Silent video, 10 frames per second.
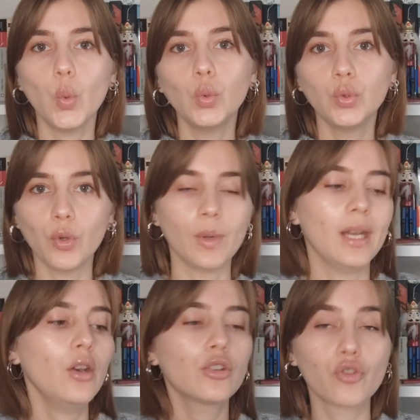un doble,
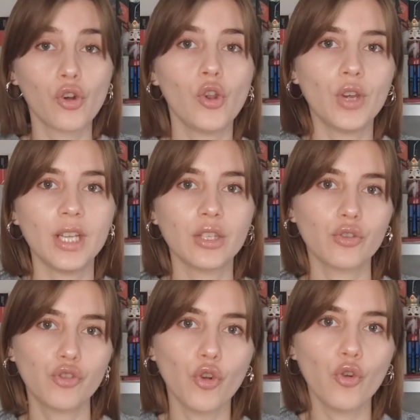los clones
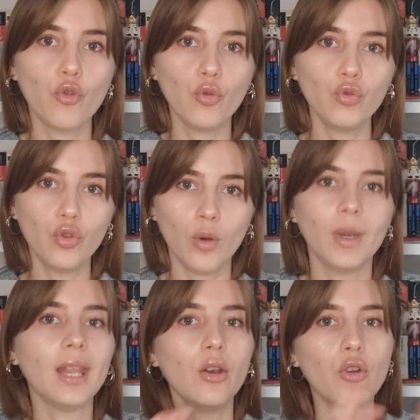son un
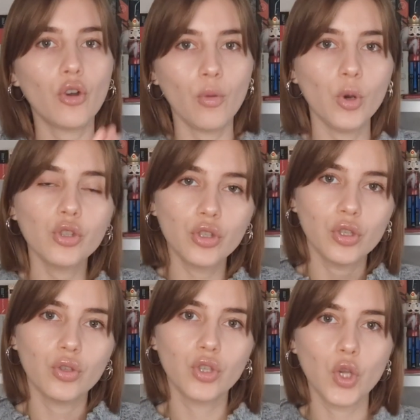doble, los robots
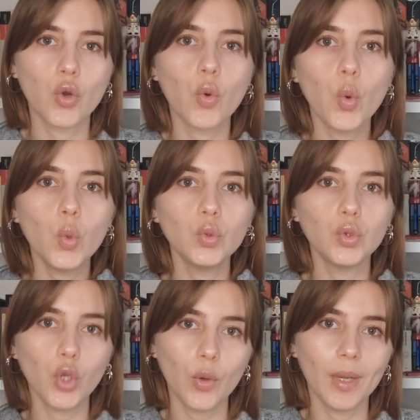son un
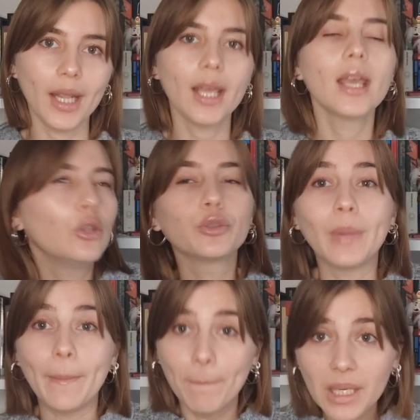doble, los
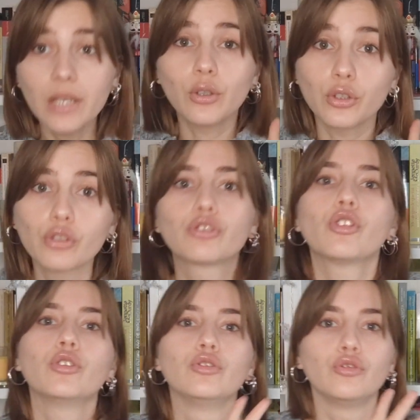vampiros
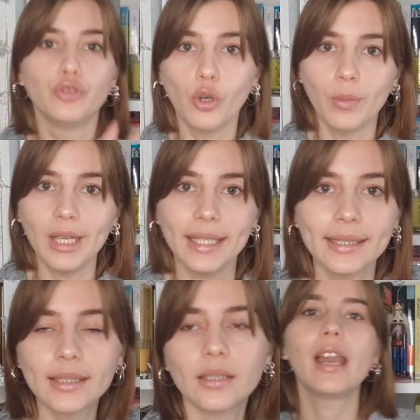son
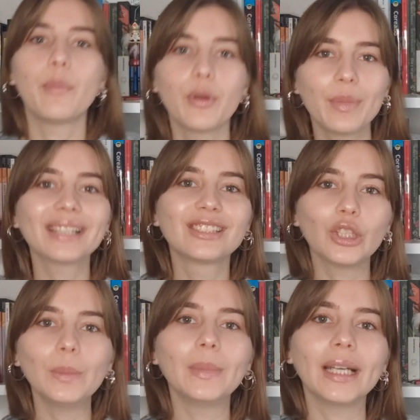dobles, la propia
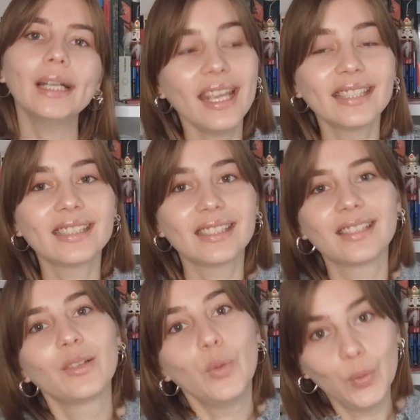sombra es
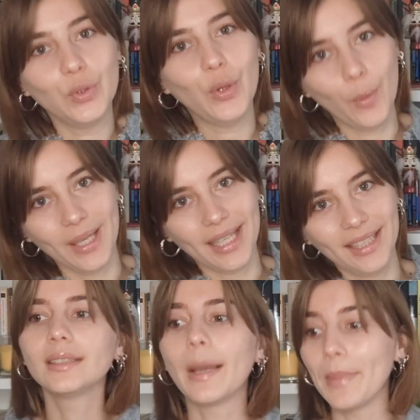un doble.
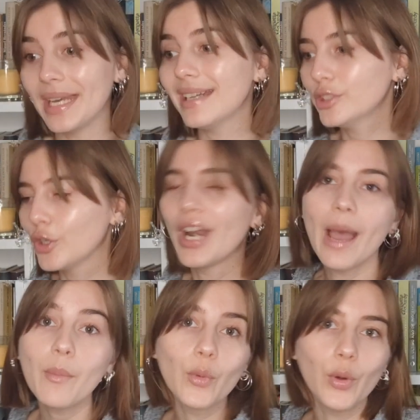También el
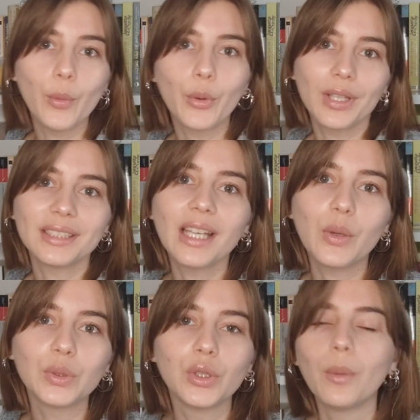sonámbulo puede ser
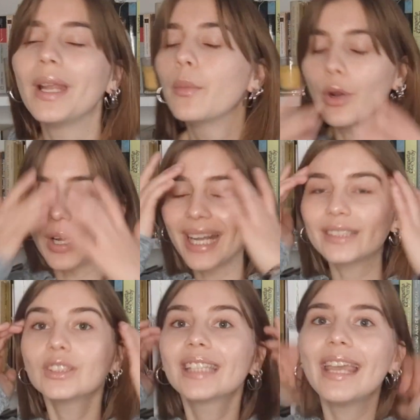un doble. Bueno, el
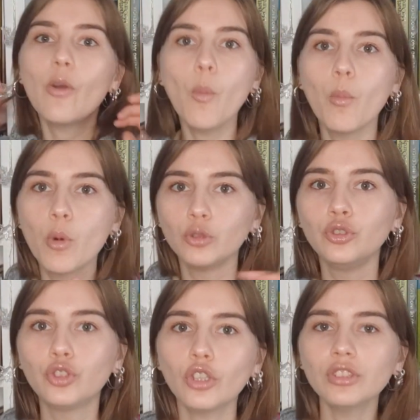caso es que hay un
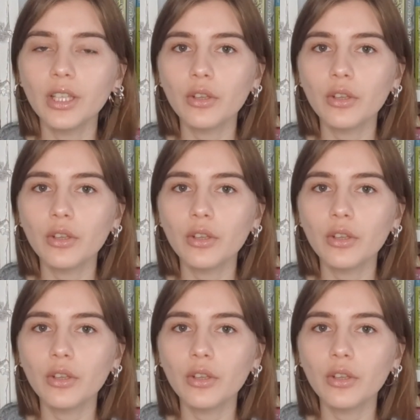montón de